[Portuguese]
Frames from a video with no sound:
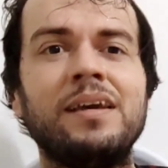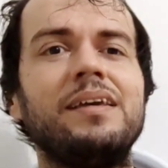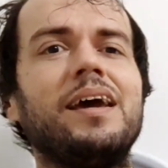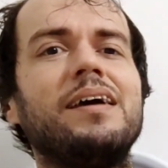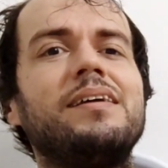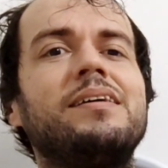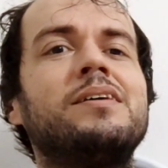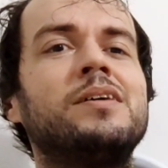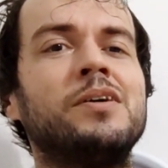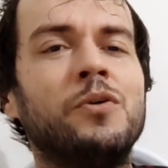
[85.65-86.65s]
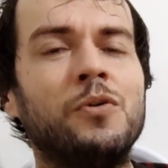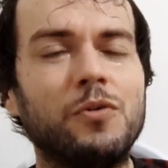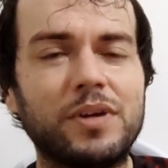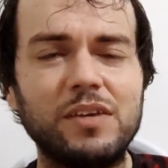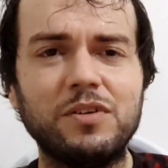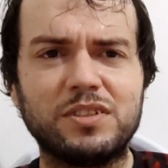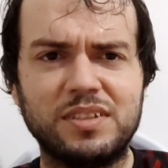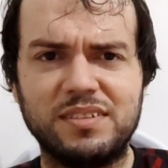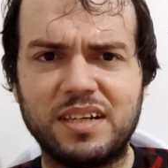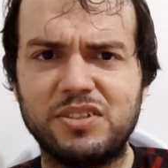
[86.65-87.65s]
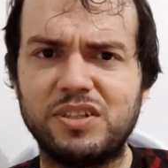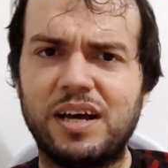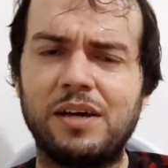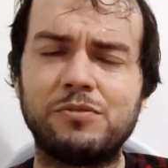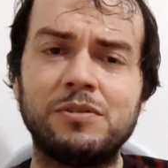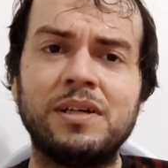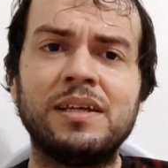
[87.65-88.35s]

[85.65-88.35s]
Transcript: E aí, o que vocês acharam